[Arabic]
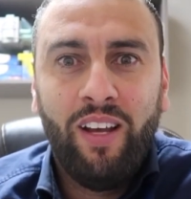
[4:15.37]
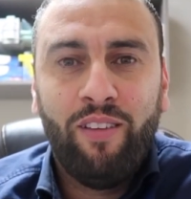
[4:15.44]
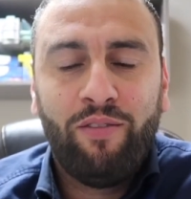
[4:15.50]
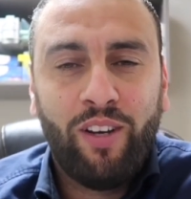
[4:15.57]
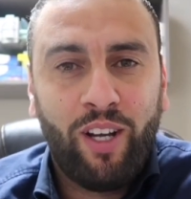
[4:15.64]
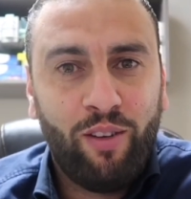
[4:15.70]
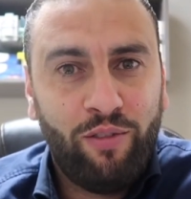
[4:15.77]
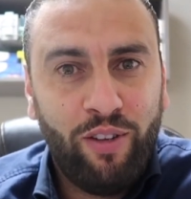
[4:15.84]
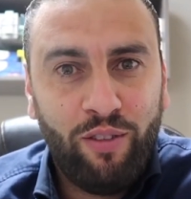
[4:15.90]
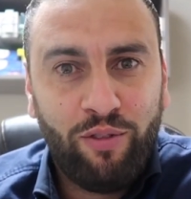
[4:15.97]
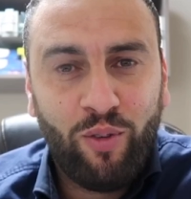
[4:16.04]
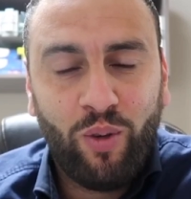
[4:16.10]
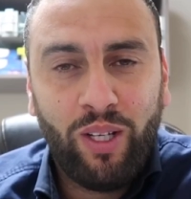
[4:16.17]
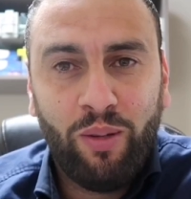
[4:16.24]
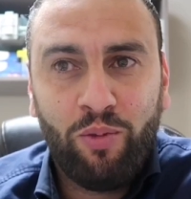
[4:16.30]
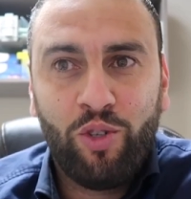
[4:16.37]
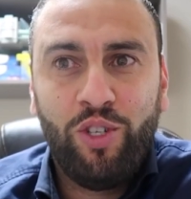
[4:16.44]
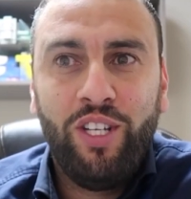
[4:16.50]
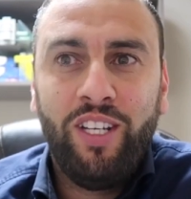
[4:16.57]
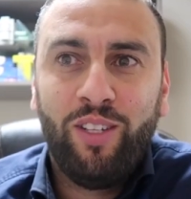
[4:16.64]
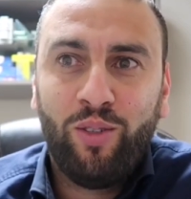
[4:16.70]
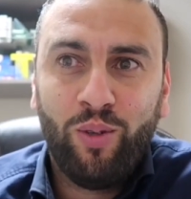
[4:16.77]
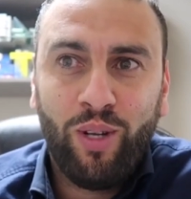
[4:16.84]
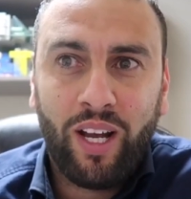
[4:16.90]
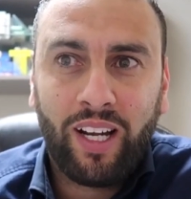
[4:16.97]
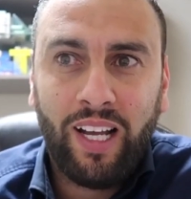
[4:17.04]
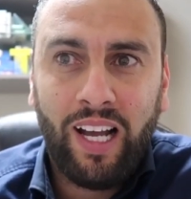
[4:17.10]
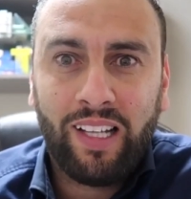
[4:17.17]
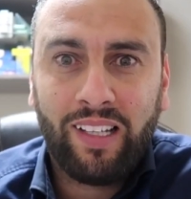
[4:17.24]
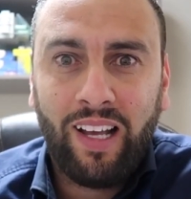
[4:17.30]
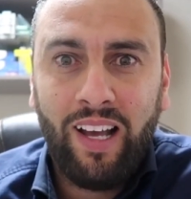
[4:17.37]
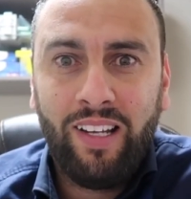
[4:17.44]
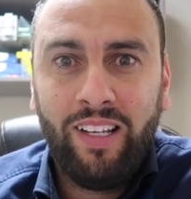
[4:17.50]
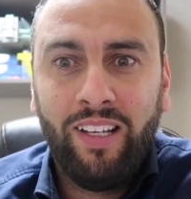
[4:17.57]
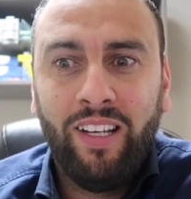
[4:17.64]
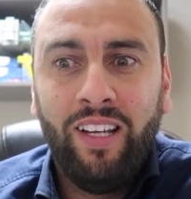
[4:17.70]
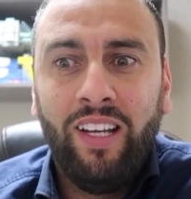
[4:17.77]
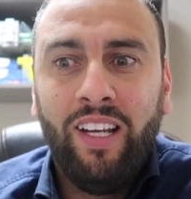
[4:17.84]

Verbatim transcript: فالفلفل ولا بجنيه الدولار قاعد غالي